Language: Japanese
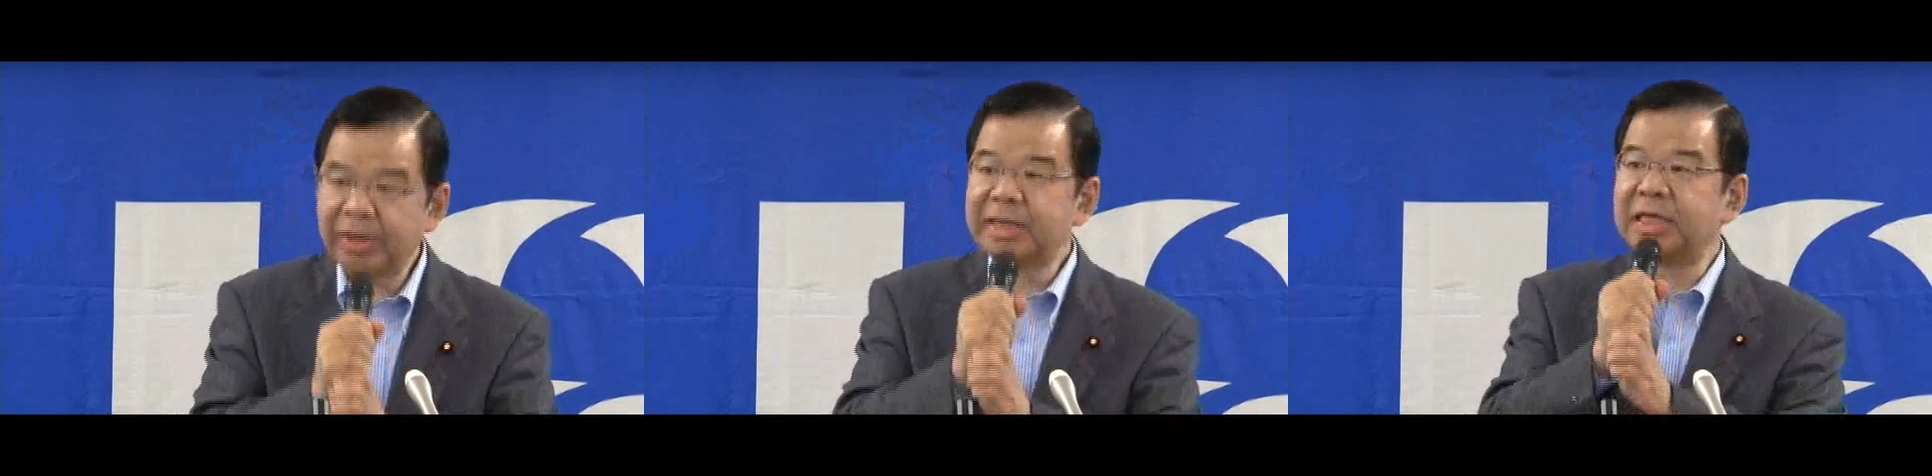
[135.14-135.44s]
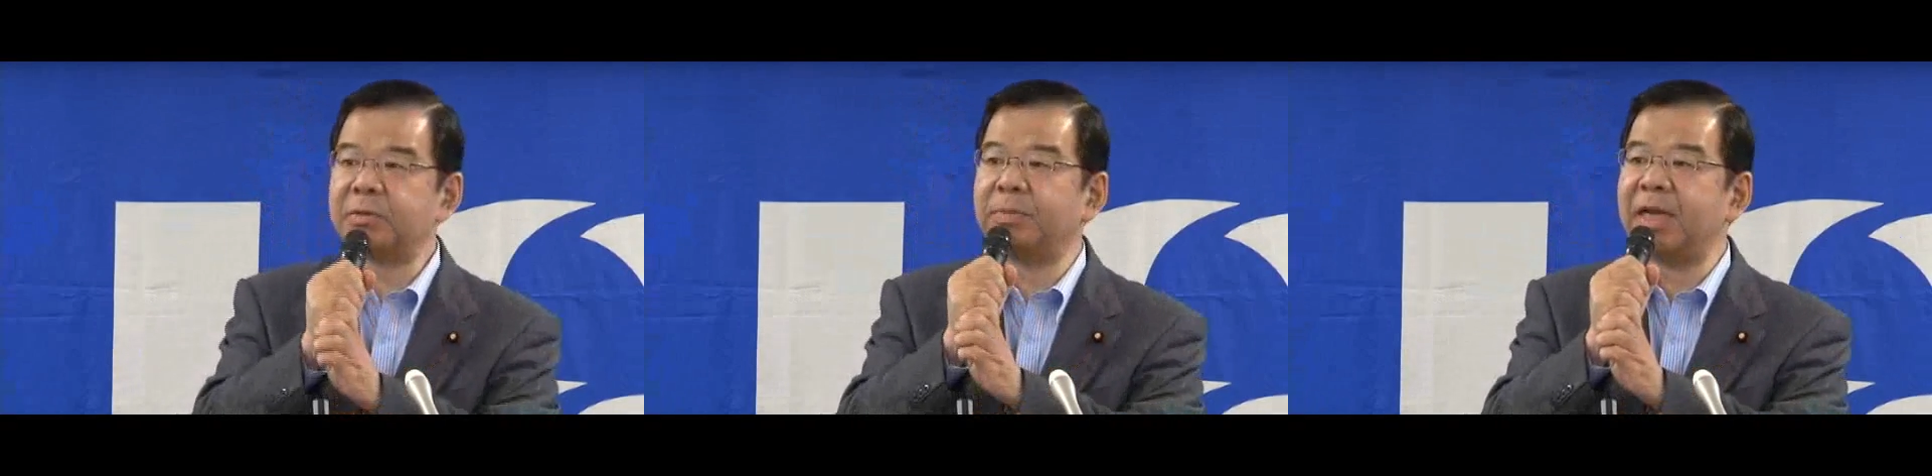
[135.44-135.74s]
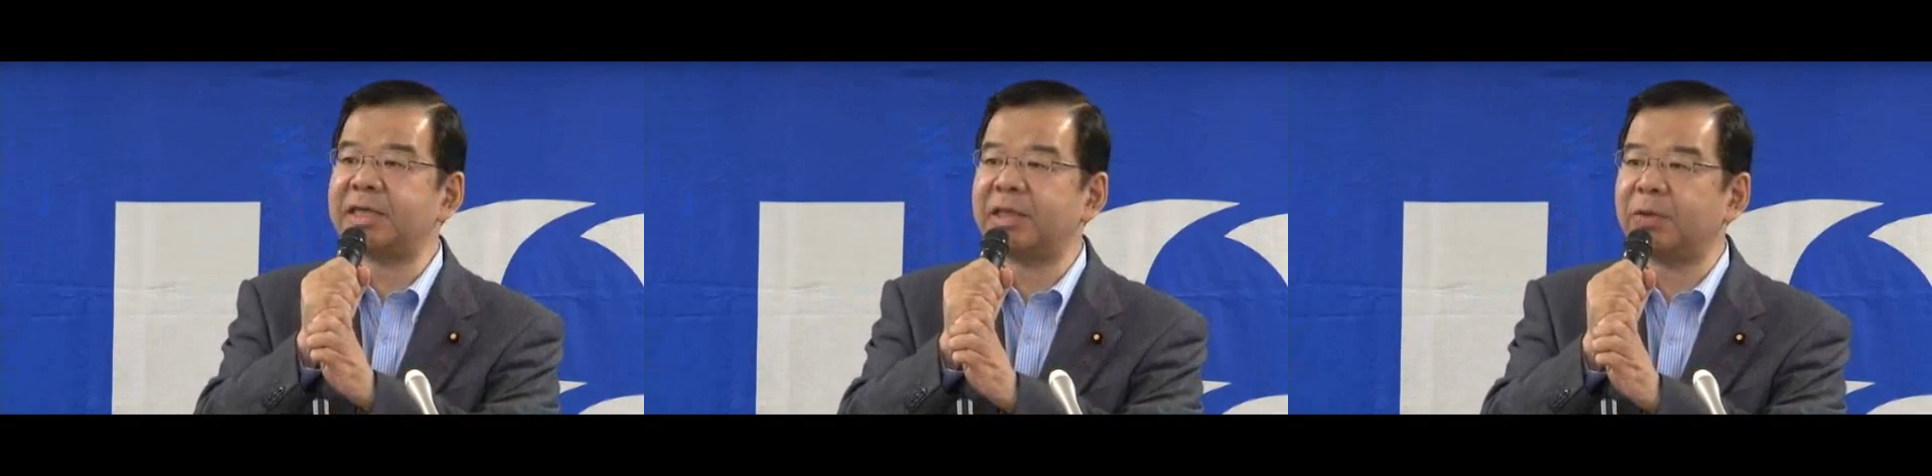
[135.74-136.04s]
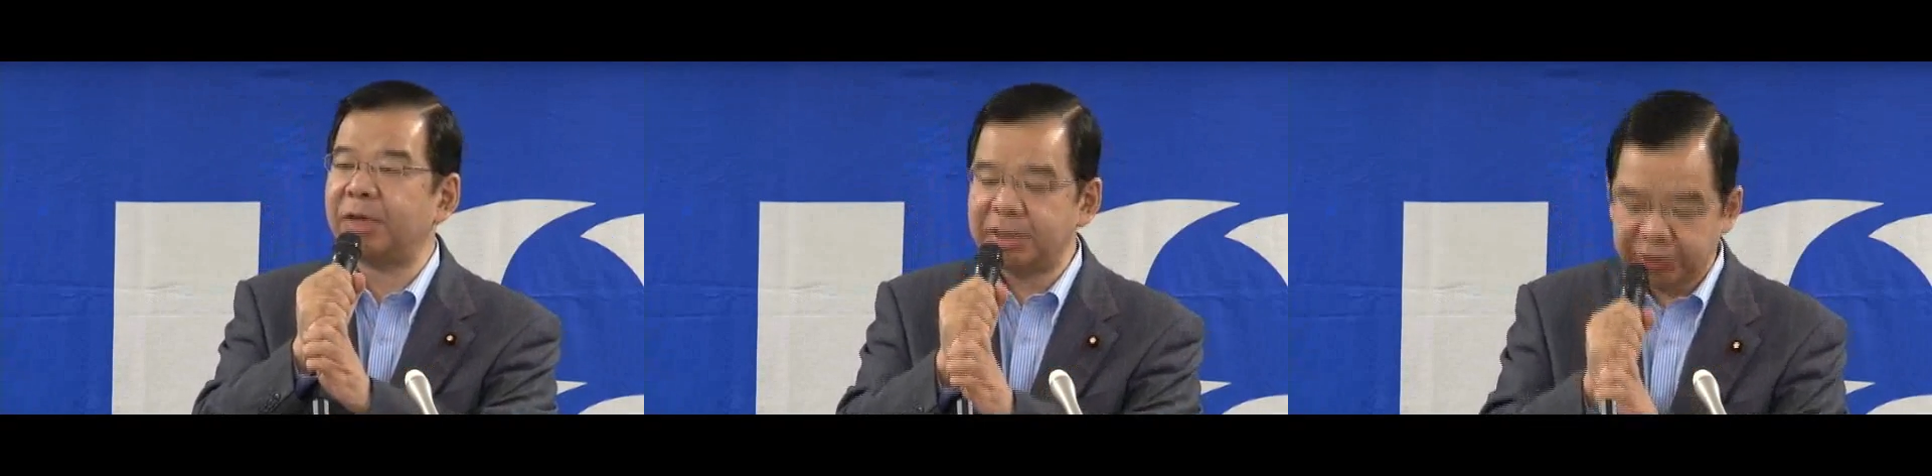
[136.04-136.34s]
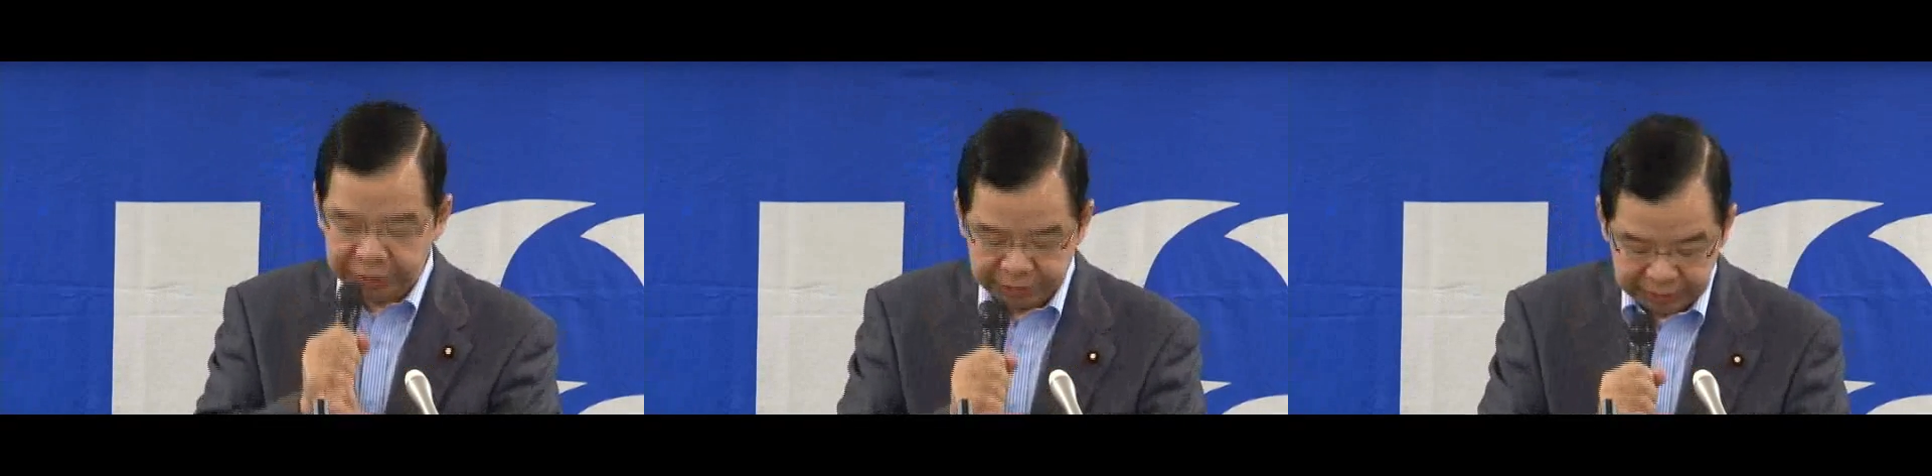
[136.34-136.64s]
私たちも皆さんと同
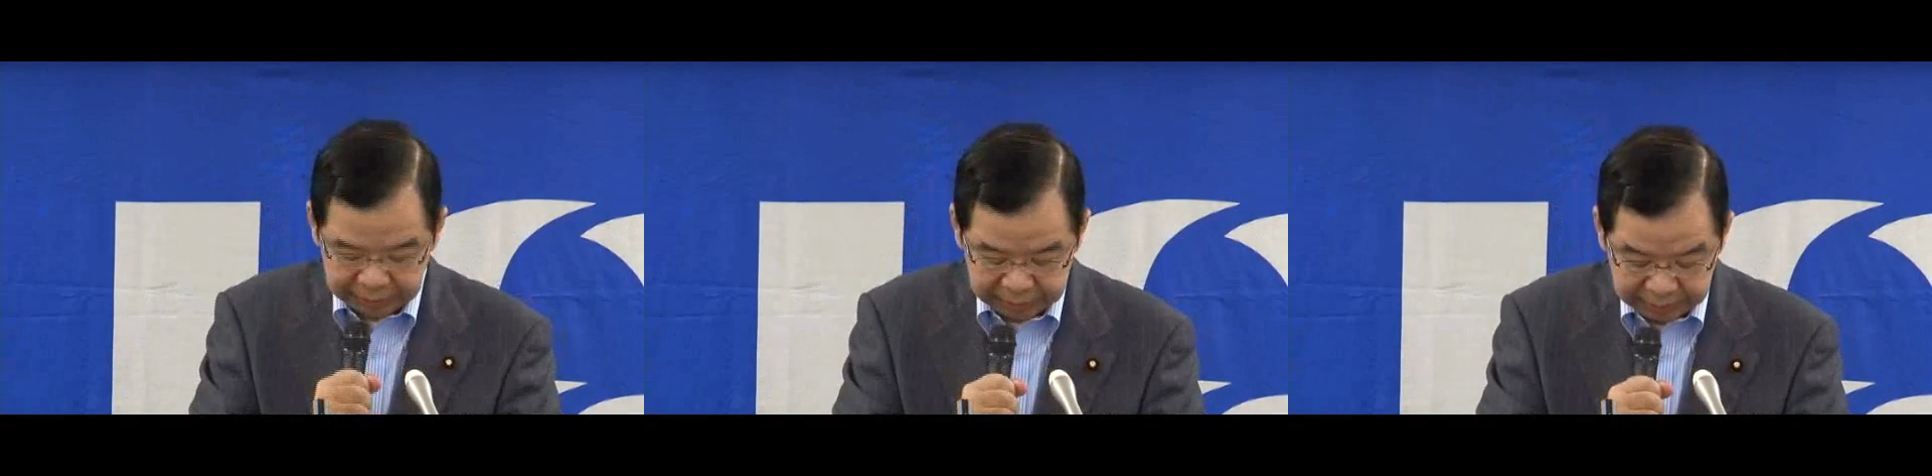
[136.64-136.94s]
じく